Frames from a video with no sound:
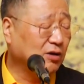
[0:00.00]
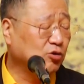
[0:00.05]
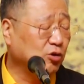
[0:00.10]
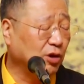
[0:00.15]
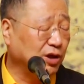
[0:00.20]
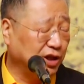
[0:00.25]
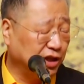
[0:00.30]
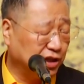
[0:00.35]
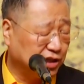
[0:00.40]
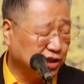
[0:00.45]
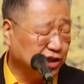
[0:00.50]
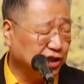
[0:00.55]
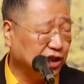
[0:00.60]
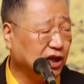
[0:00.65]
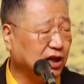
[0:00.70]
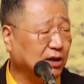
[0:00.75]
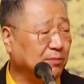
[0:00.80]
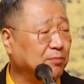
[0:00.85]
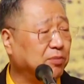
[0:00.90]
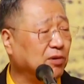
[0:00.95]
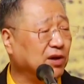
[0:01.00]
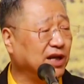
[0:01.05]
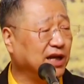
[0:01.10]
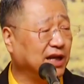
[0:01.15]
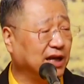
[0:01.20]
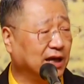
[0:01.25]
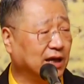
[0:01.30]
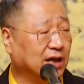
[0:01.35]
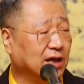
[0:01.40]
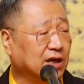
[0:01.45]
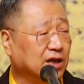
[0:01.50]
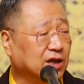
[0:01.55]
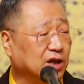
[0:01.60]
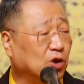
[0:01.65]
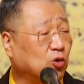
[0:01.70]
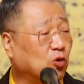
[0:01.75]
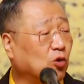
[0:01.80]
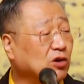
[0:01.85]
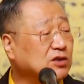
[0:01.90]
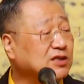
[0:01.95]
对你自己很不利，你
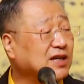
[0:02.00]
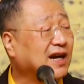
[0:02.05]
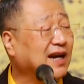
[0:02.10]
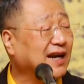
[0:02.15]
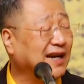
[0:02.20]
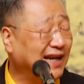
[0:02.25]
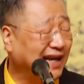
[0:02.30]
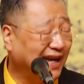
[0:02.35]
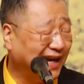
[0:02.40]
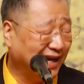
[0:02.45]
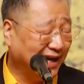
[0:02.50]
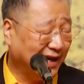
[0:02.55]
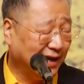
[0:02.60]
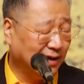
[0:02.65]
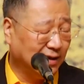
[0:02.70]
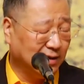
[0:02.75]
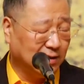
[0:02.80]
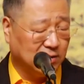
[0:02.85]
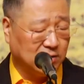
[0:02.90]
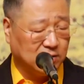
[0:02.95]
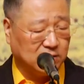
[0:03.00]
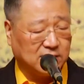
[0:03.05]
活着很累。嗯，